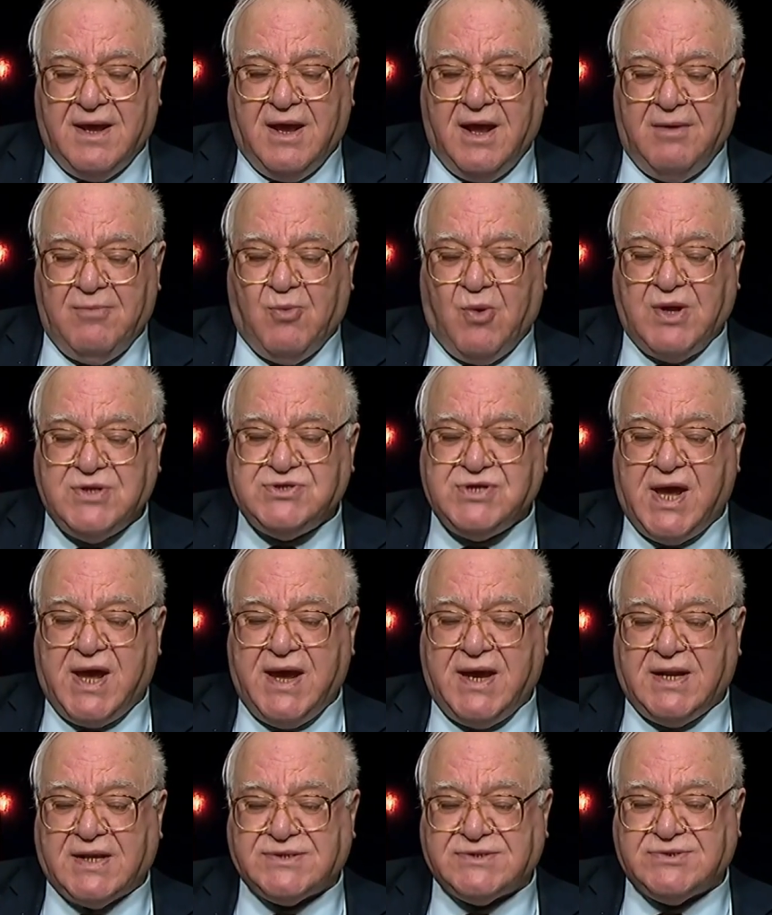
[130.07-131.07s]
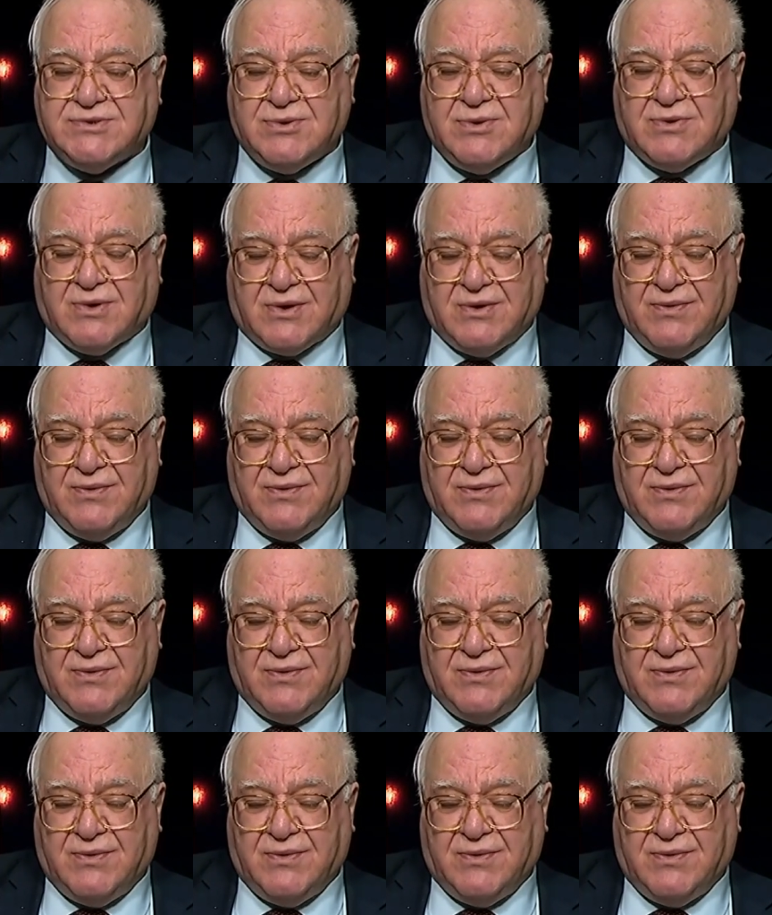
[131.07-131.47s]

الموجهة إلى السوق